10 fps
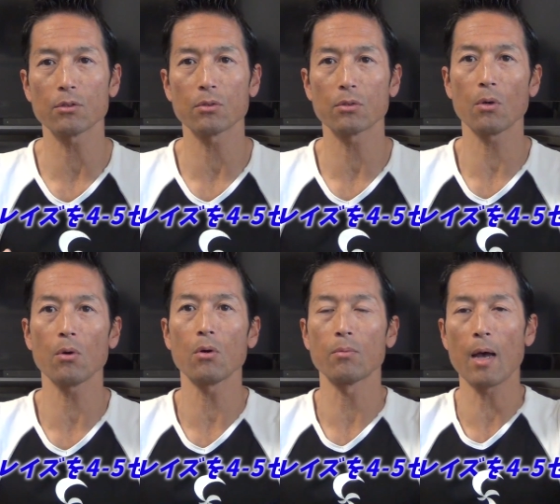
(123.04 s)
ズ
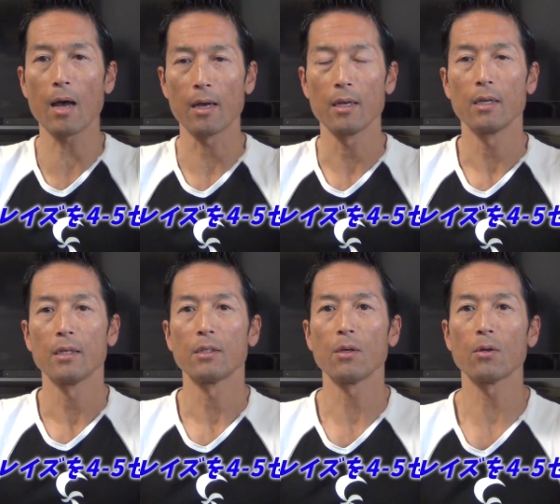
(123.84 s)
を、まあ、
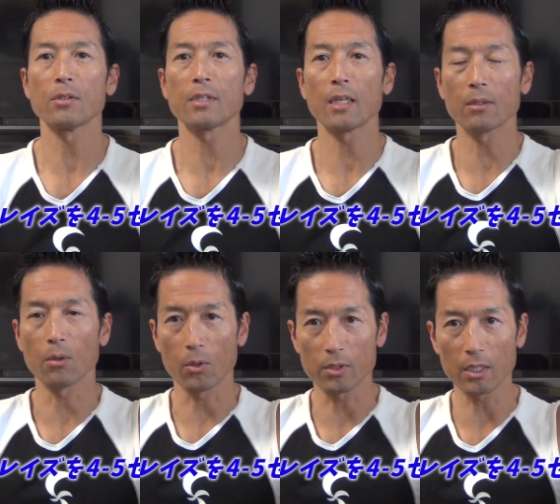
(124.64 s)
4
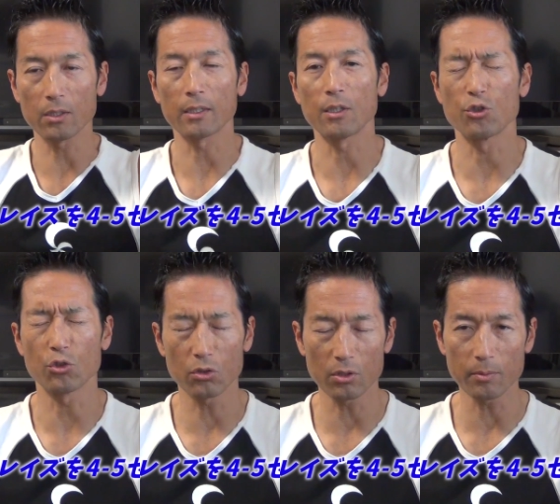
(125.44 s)
セット、5セットあって
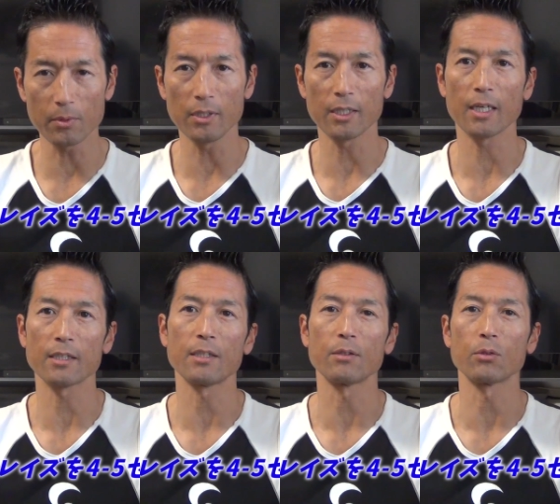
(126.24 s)
十分に効
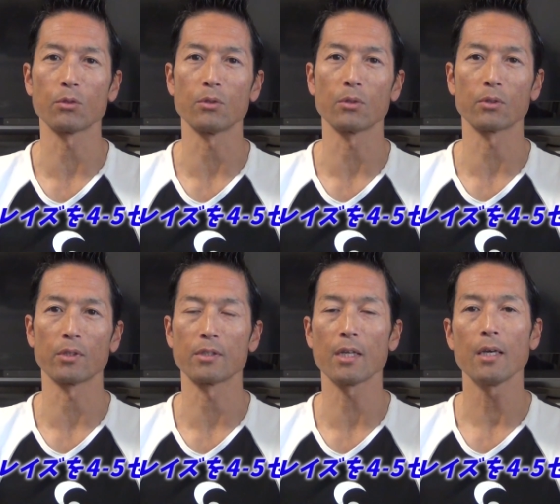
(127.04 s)
かしていくということ
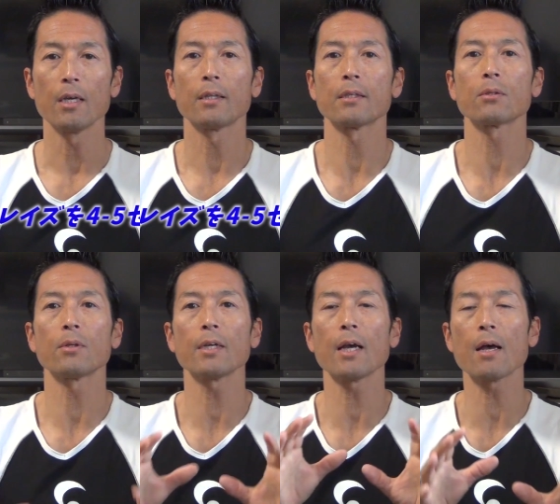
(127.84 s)
ですね。で、そ
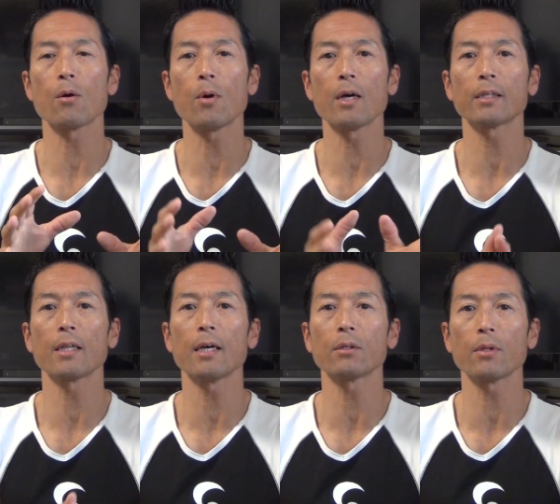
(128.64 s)
れが終わっ
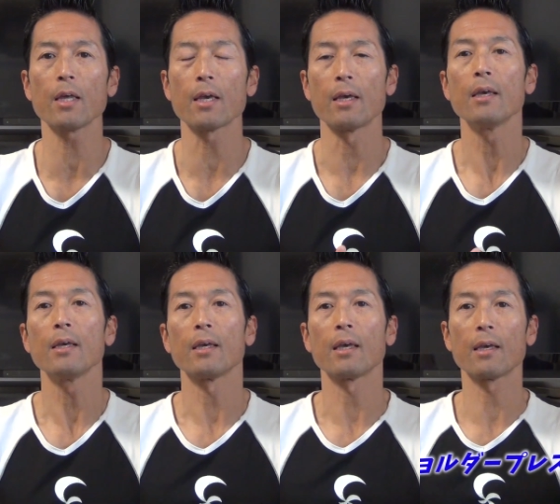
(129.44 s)
た後で、
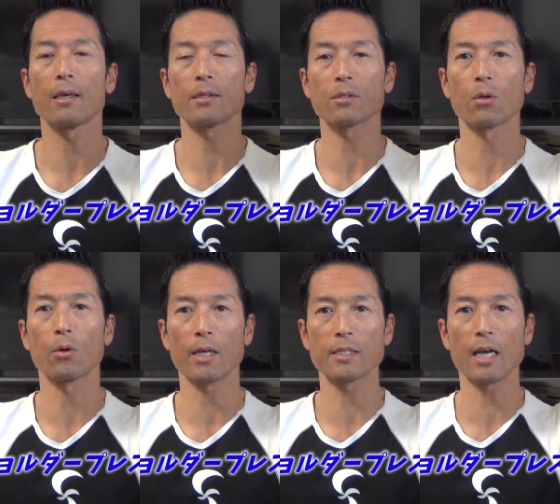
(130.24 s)
えー、そ
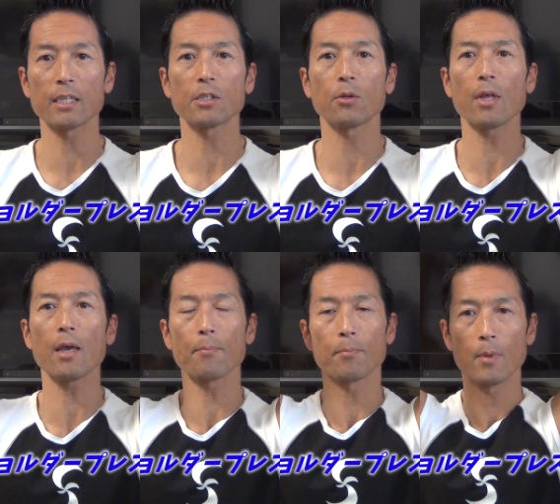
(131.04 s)
の同じ8キロ
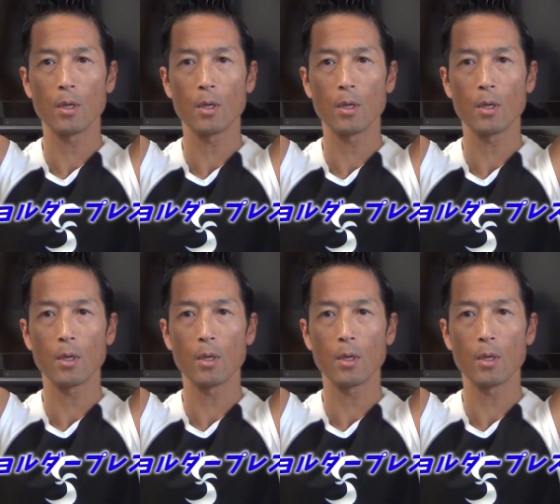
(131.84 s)
で、